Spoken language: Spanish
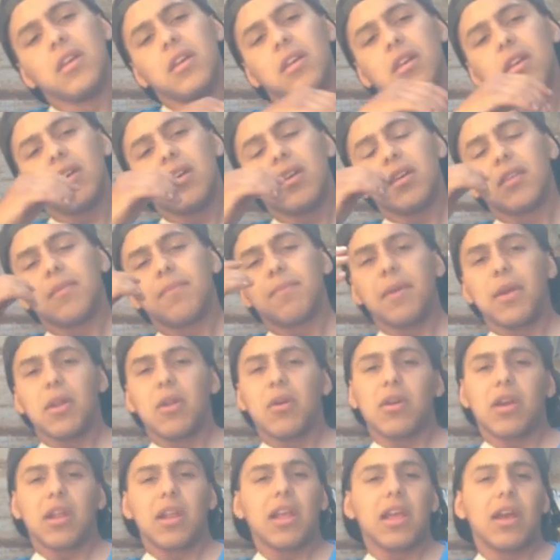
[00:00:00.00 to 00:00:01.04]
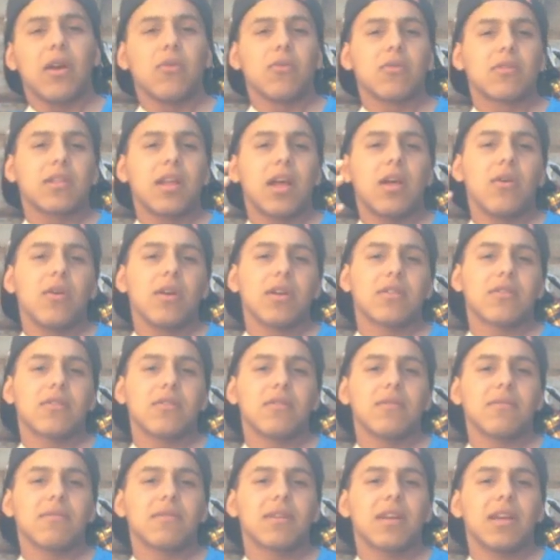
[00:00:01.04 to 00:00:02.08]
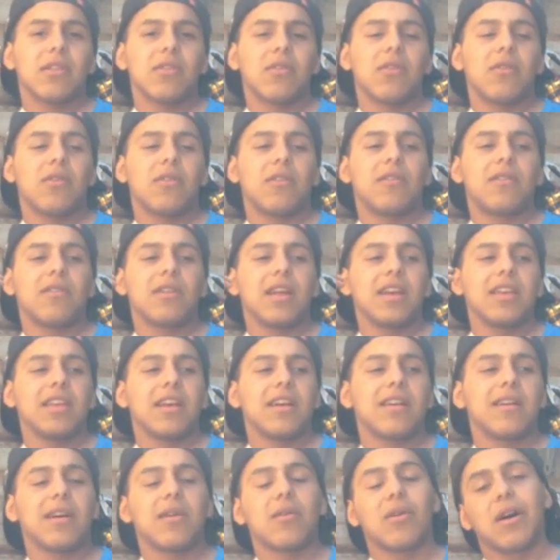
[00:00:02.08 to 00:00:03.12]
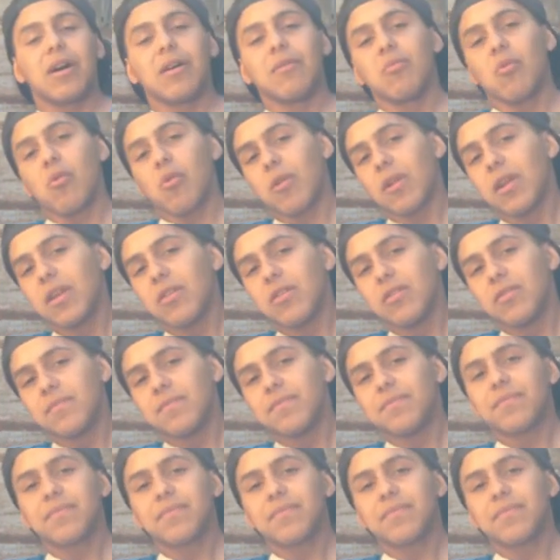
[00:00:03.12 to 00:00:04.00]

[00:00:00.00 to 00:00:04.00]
Eh, espero que les haya gustado esto, que no le haya aburrido,